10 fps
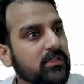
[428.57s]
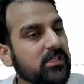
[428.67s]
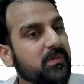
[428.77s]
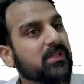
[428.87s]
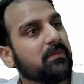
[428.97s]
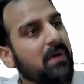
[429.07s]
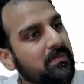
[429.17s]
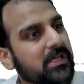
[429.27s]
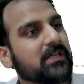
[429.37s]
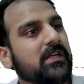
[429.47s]
जिसमें तमाम
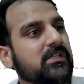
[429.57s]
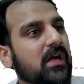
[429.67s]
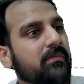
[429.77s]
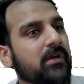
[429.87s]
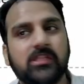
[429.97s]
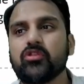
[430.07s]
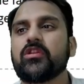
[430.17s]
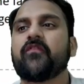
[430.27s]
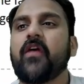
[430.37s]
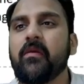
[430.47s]
सेक्टर शामिल है जो दफाम